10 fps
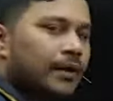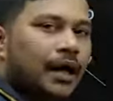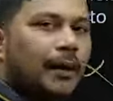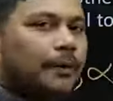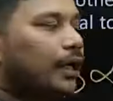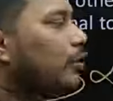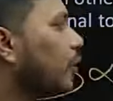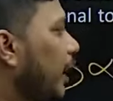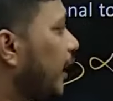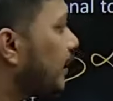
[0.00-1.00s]
अब कई लोग
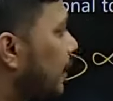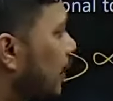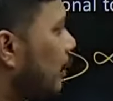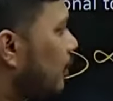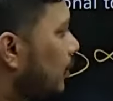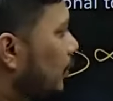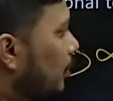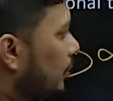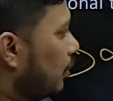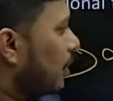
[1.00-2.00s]
कहेंगे सर
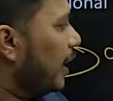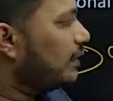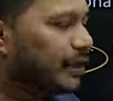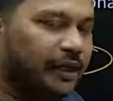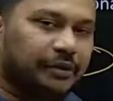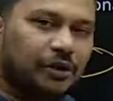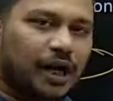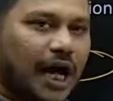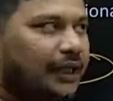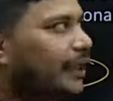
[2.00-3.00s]
डेंसिटी भी तो
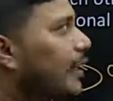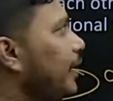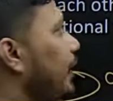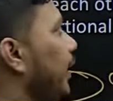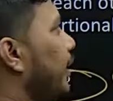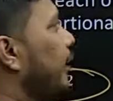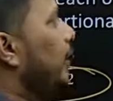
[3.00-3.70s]
कहां दे रखी है